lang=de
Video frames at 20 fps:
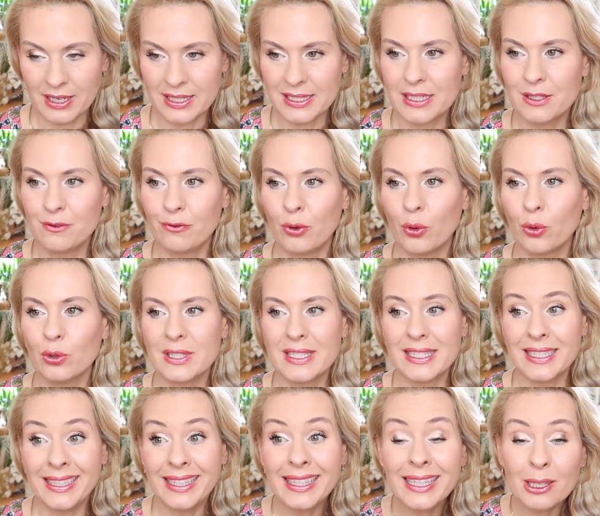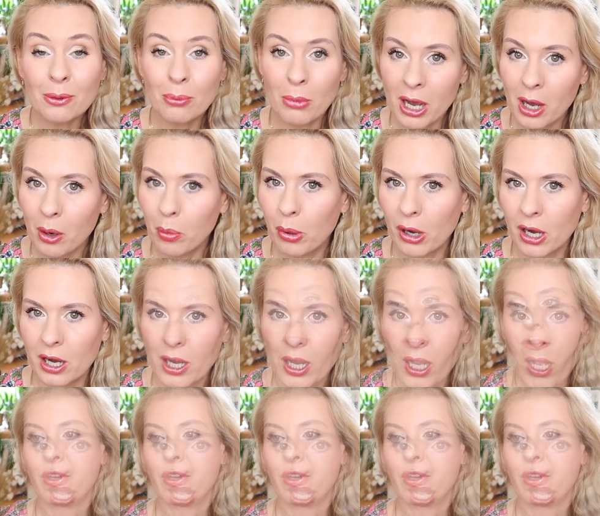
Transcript: Das ist für uns nicht machbar.